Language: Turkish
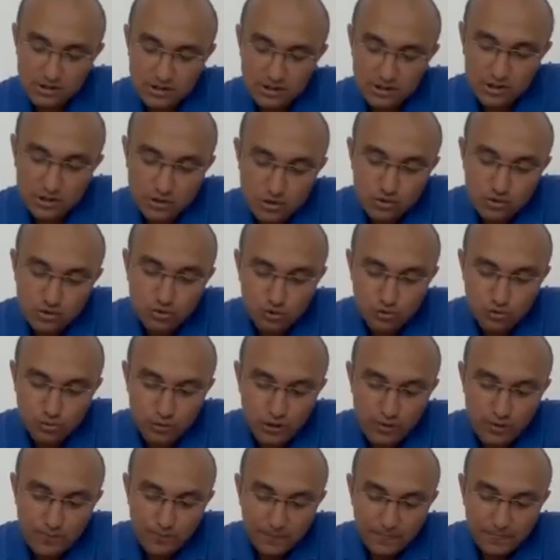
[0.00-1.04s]
biz e,
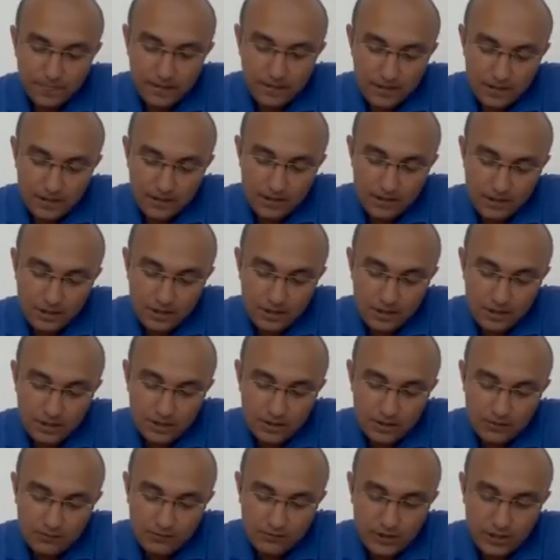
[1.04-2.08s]
şu gruba e,
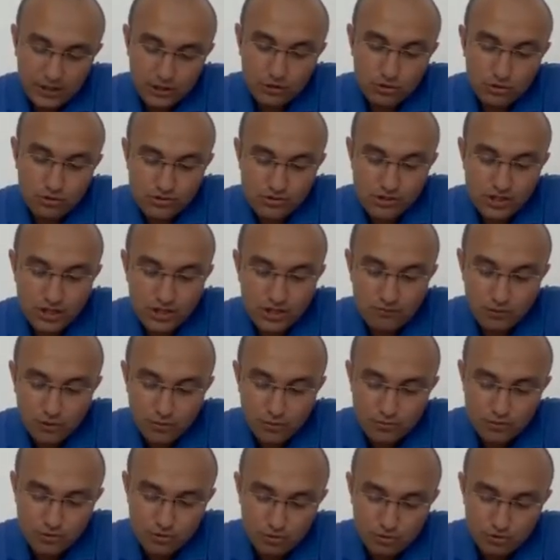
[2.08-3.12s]
frequency
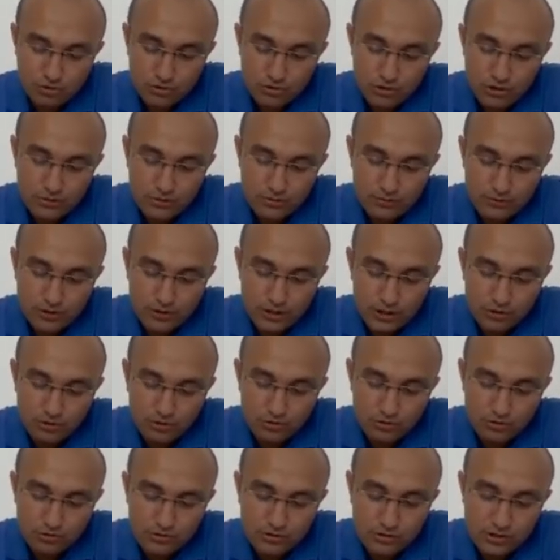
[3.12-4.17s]
advert diyoruz. Değil mi?
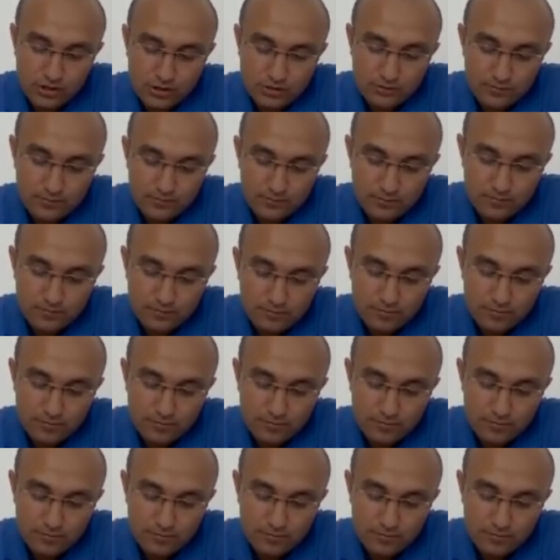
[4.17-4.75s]
Frequency